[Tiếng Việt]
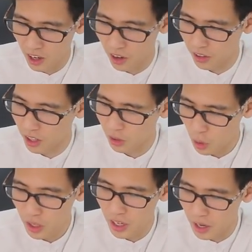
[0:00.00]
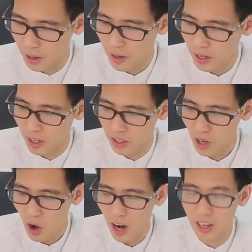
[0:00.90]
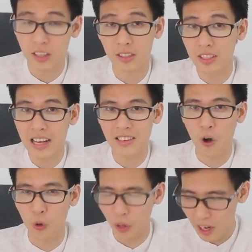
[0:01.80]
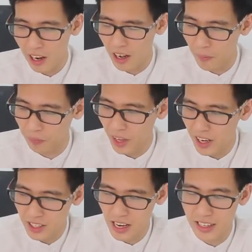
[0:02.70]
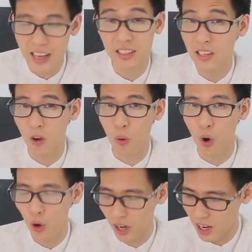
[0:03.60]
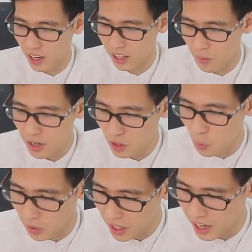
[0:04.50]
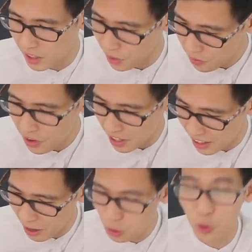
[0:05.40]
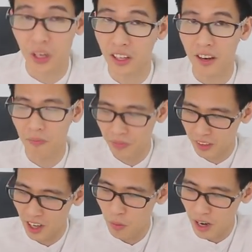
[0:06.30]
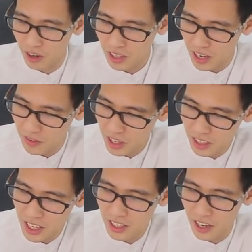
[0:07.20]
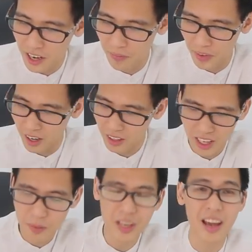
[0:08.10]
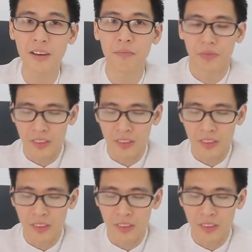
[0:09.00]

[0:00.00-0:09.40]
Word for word: Còn tôi thì do là da dầu nên là tay sẽ ra rất nhiều mồ hôi, nên là nếu mà dùng cái này thì vẫn phải lau chùi cẩn thận, không là nó sẽ vẫn in ở đây. Đấy, thế mới đen.